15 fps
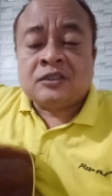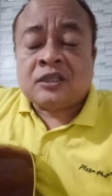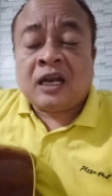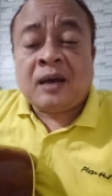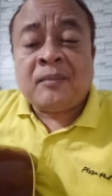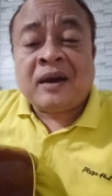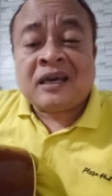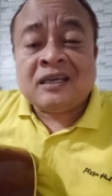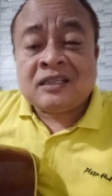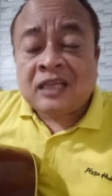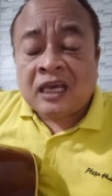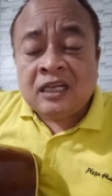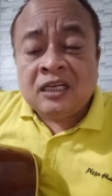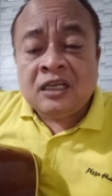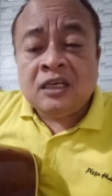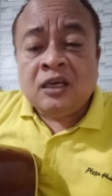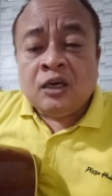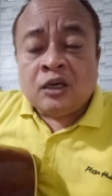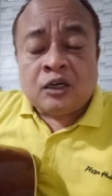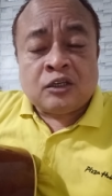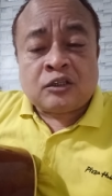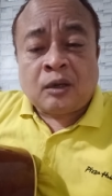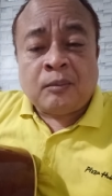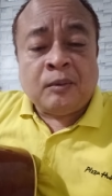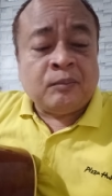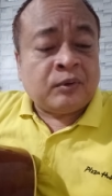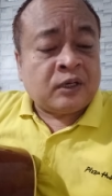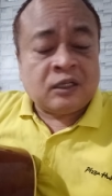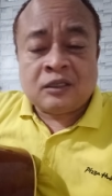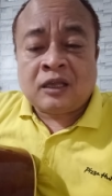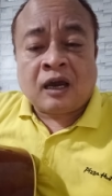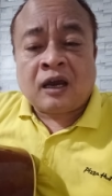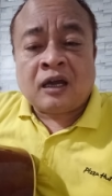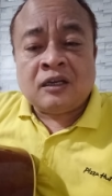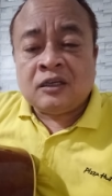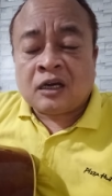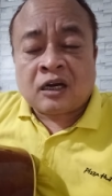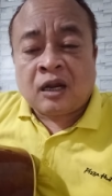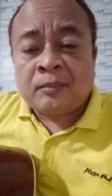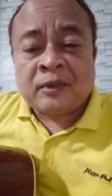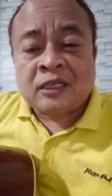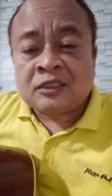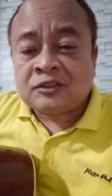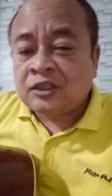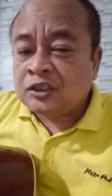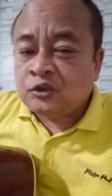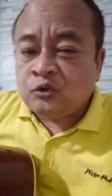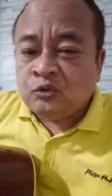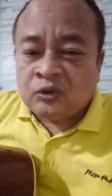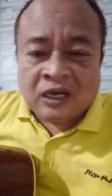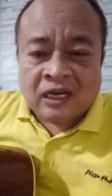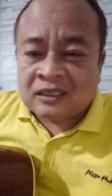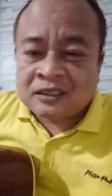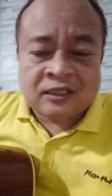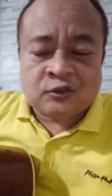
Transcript: Selama kita ini kita memberitakan yang namanya Tritunggal,